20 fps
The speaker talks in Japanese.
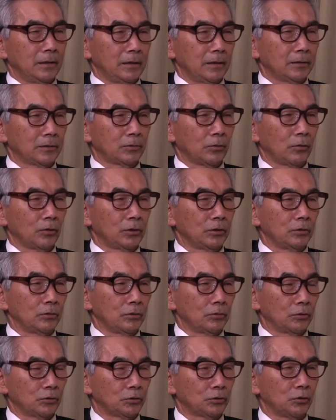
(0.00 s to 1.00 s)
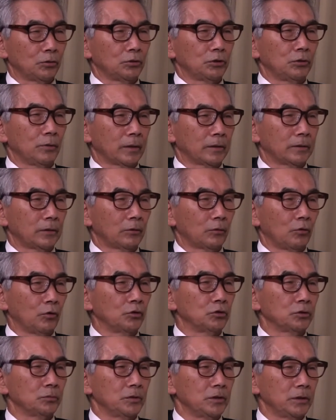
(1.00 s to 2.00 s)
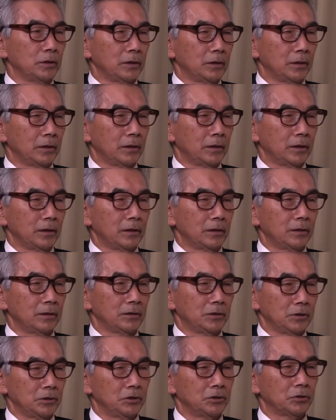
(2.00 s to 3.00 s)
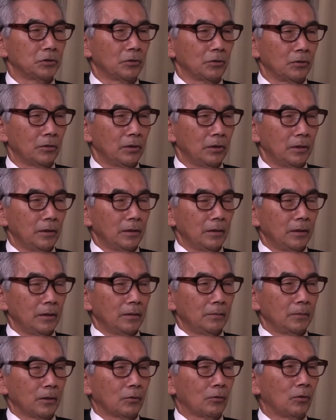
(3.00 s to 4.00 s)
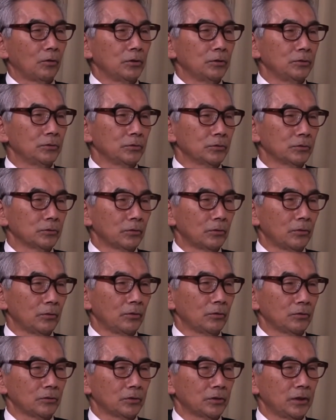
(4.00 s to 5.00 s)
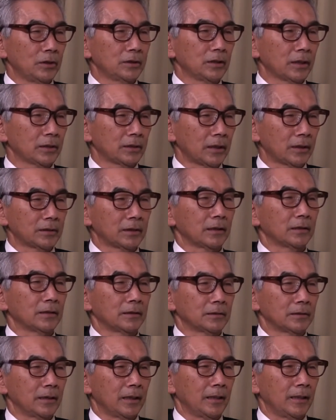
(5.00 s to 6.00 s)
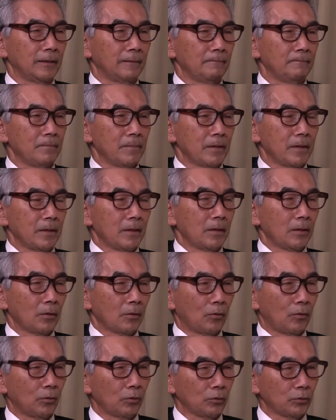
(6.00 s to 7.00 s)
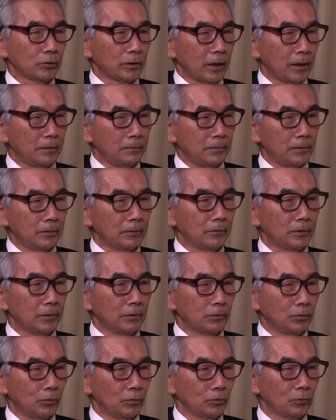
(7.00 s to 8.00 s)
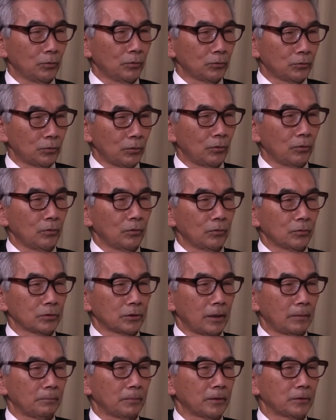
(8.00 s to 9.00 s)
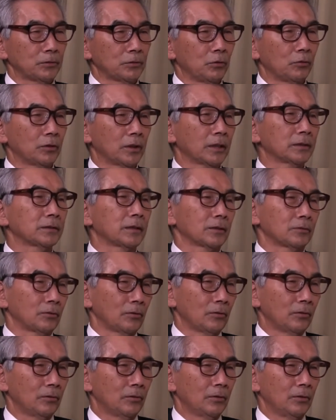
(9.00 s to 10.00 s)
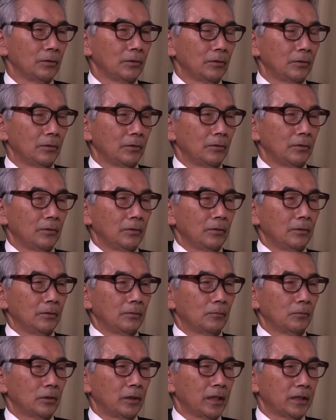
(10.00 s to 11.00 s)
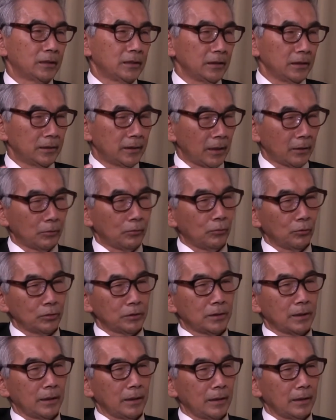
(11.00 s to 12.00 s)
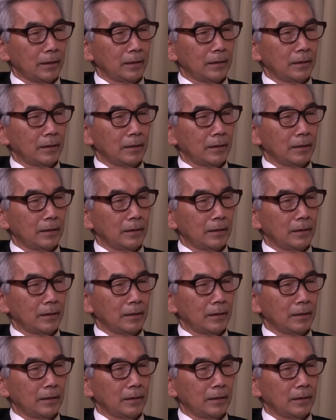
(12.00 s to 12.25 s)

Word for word: 総理の一人と言われている小泉進次郎、まあ、こういうその政治家たちがですねこのタイミングで堂々と参拝するようになったと、まあ、歴史に逆行した